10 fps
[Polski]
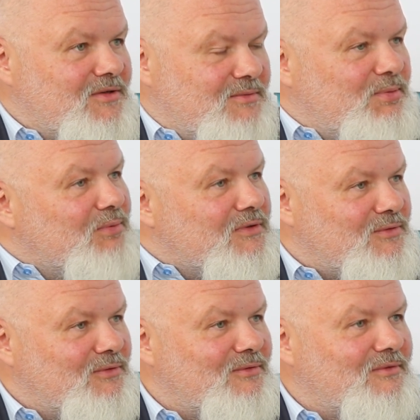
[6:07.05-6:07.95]
to jest po
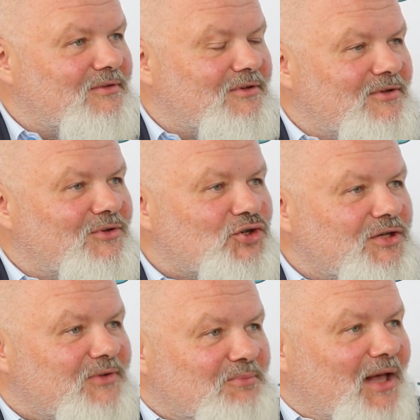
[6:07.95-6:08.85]
prostu e, e,
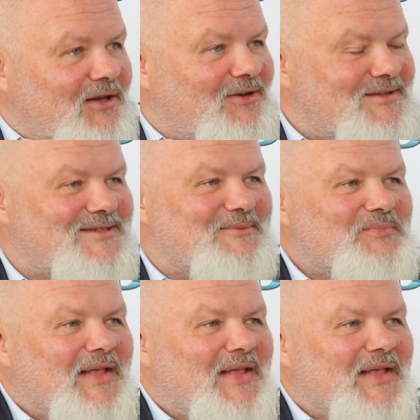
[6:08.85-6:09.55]
żywy pieniądz,